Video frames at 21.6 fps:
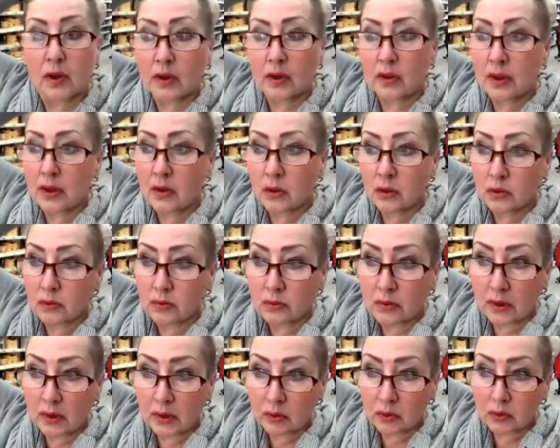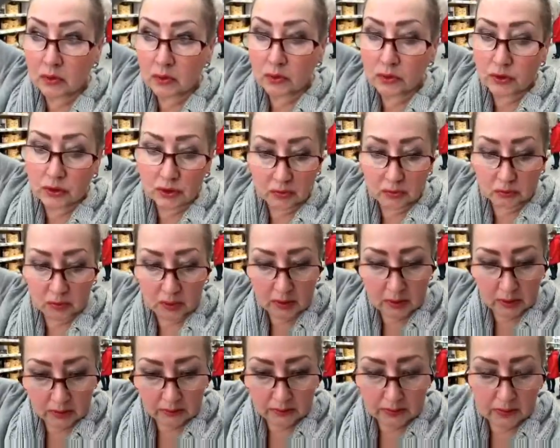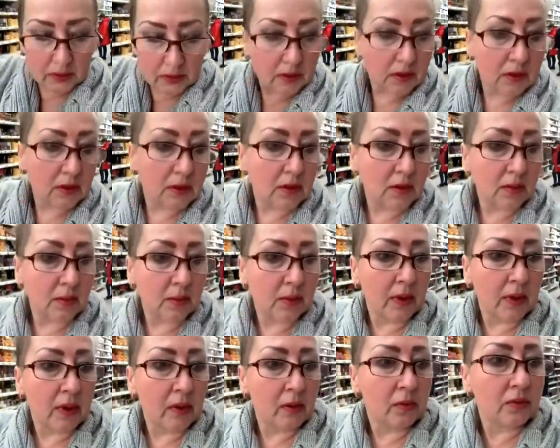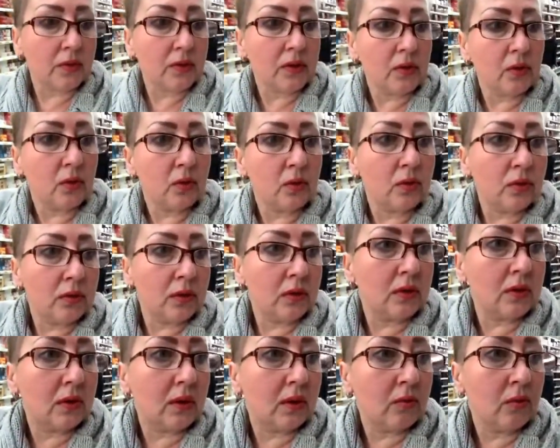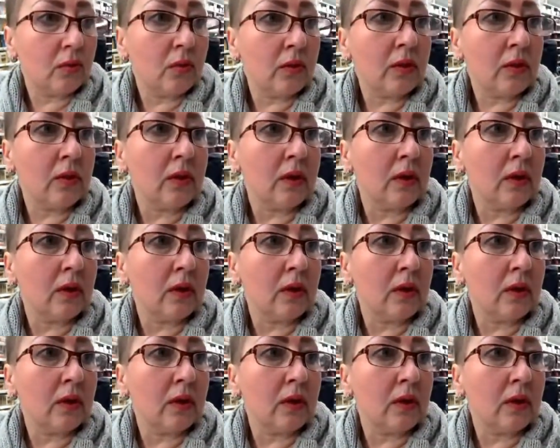Народ, народу очень мало, все засыпают, все уходят домой.